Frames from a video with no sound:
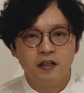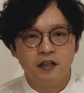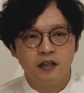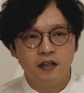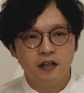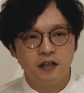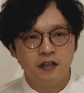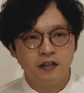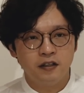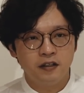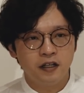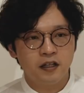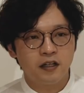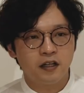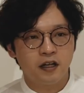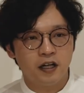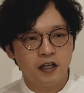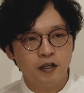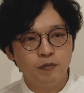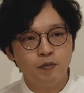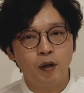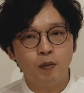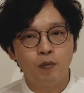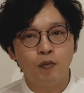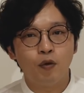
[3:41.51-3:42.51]
えー、なん
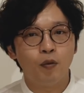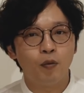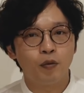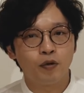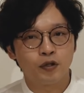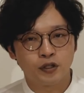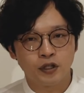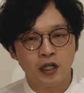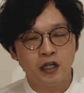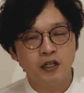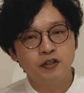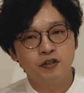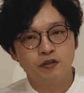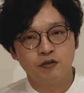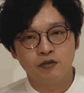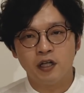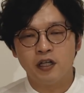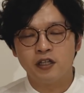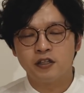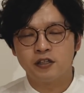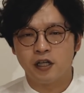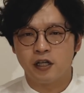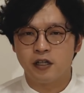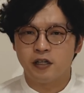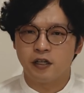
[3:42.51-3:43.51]
か今もう僕30
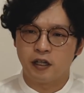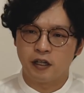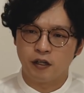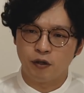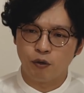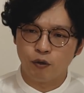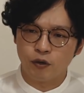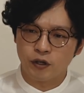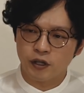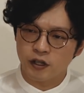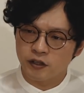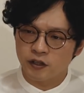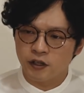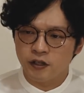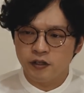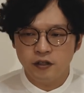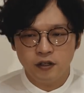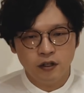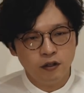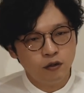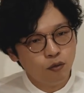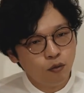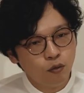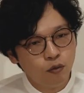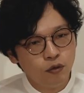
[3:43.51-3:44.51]
何歳だけど、いや全
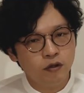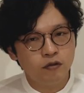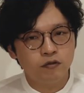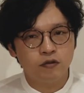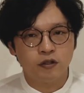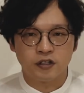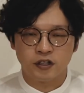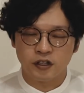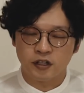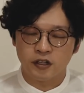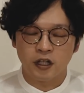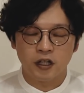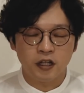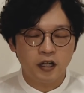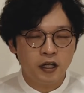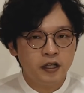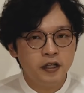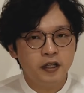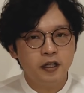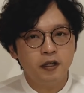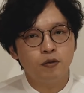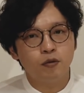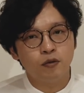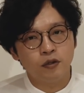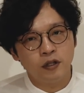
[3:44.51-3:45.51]
然どこにいるか知らな
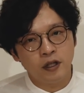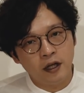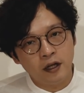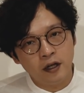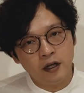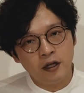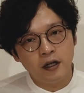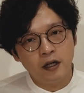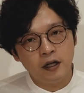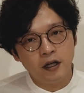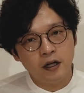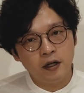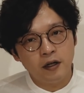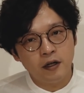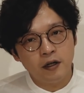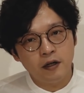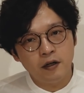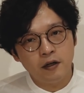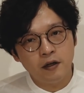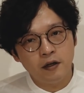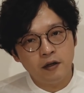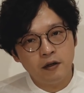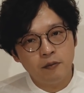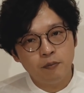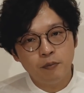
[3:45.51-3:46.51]
いけどね、
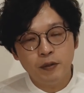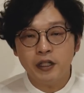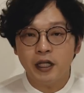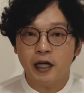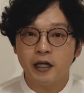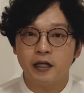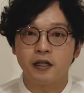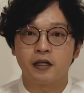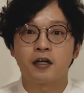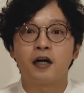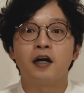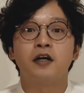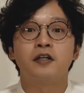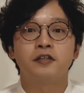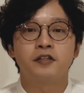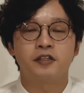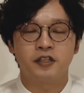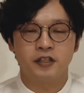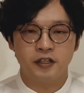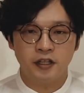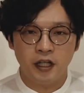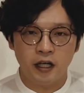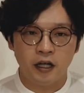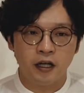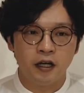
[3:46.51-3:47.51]
みたいな感
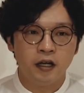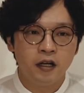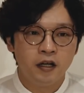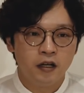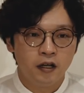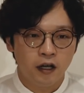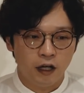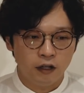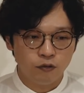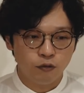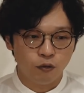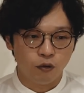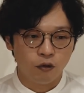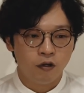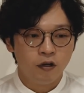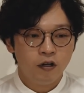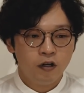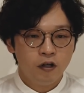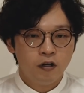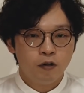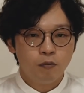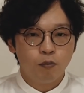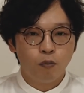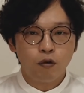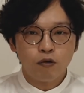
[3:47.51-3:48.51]
じで、あの、
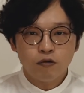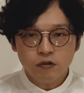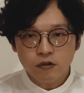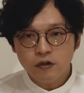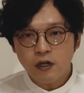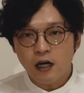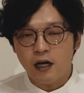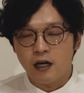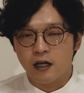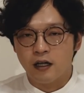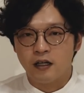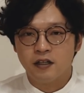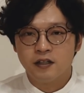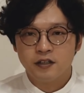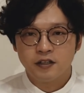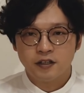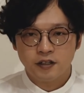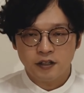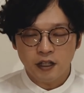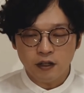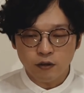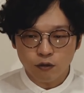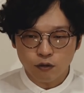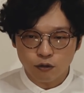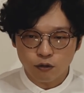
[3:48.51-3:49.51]
僕が
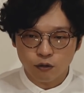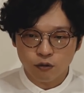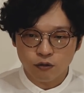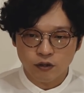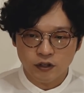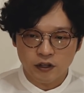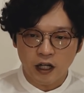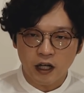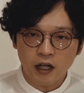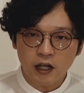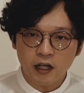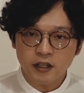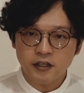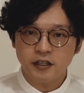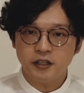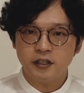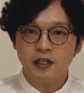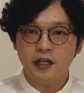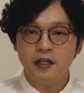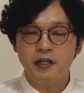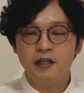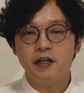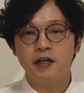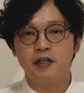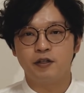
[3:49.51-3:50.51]
ちゃんとその探し
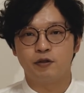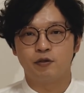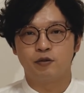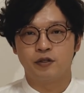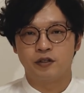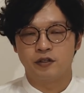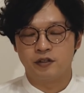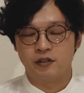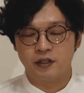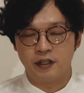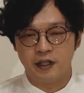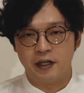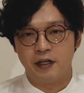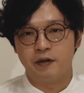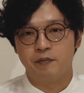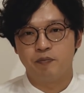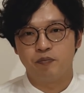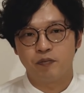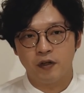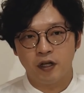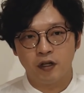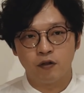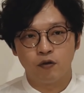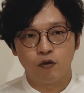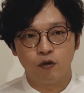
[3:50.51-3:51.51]
ていないとです
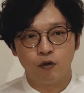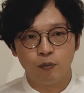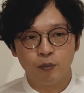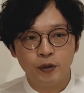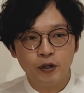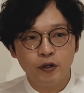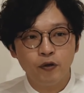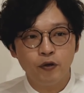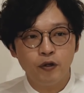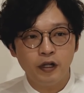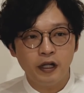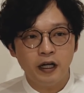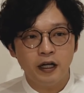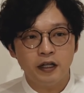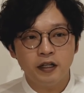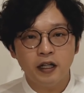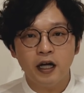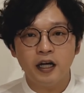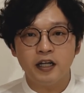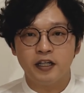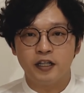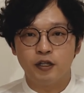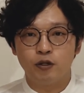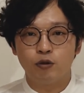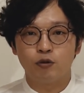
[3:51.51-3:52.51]
ね、あの、身寄りが
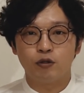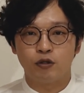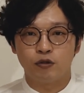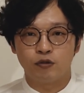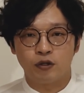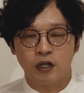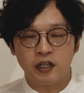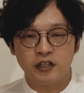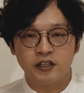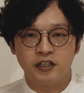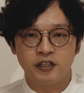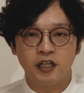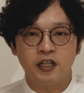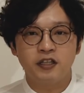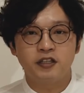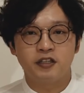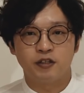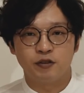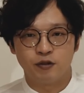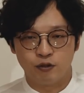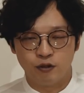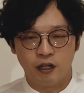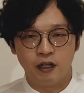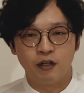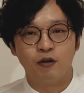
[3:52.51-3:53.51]
ない人っていう感じになっ
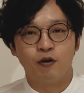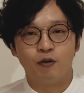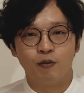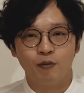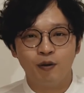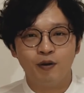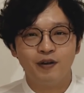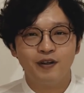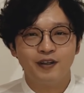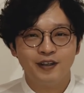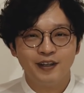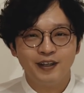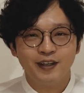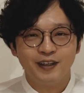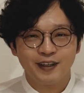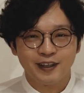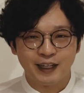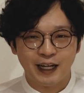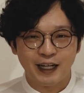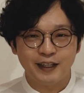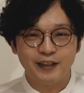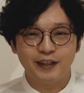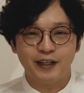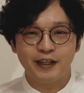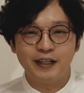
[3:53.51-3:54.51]
ちゃうんですよ。あの、
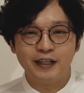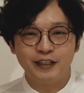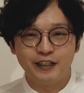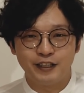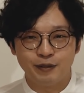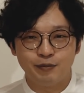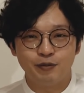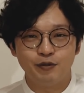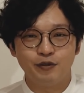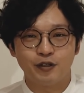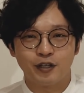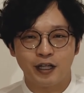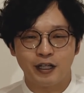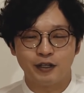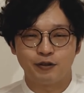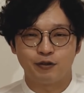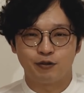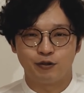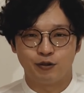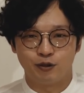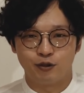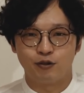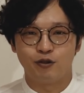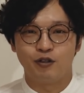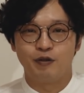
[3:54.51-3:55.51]
勝手に自分の家
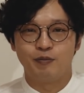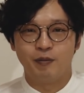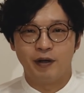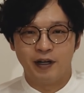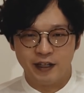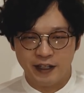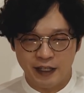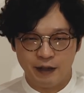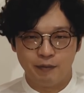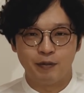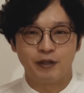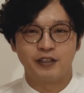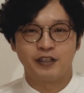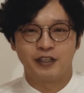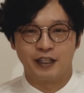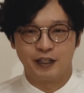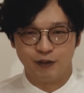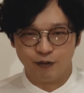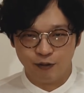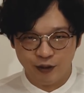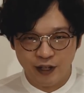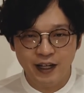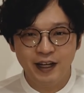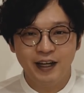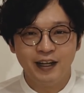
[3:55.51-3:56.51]
族ちょっと今やりました
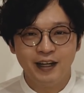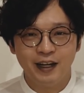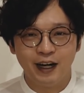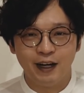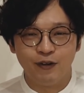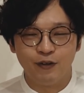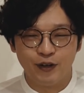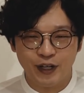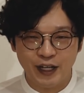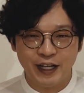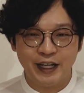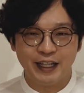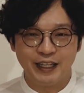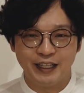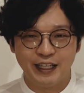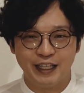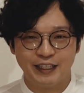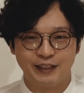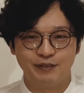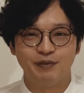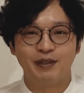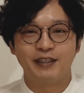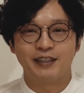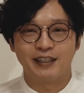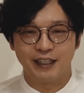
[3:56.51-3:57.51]
けどね、あの、例に
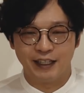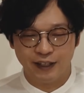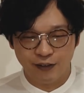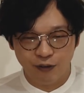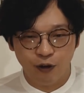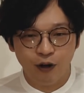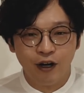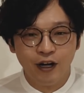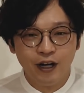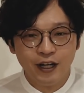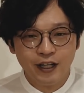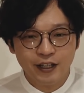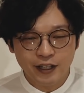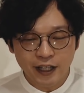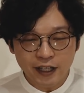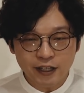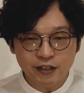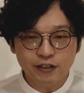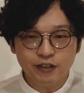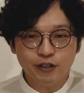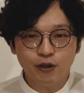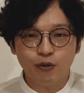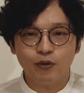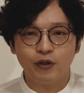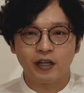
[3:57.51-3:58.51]
出しましたけど、って
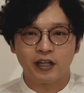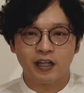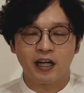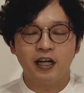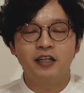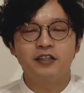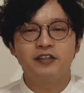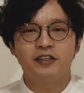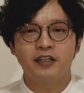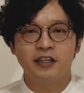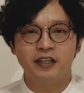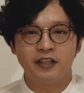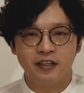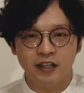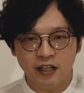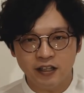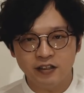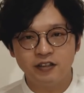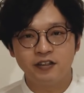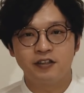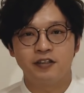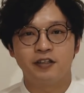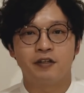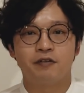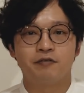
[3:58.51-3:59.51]
いうような感じに
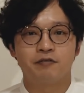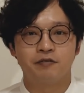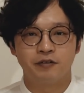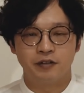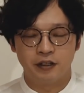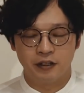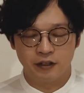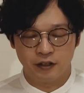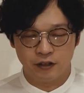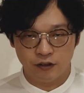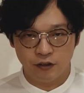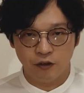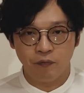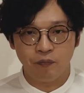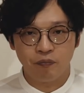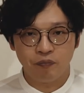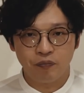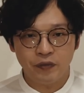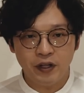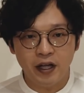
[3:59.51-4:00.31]
なっちゃうんですよ。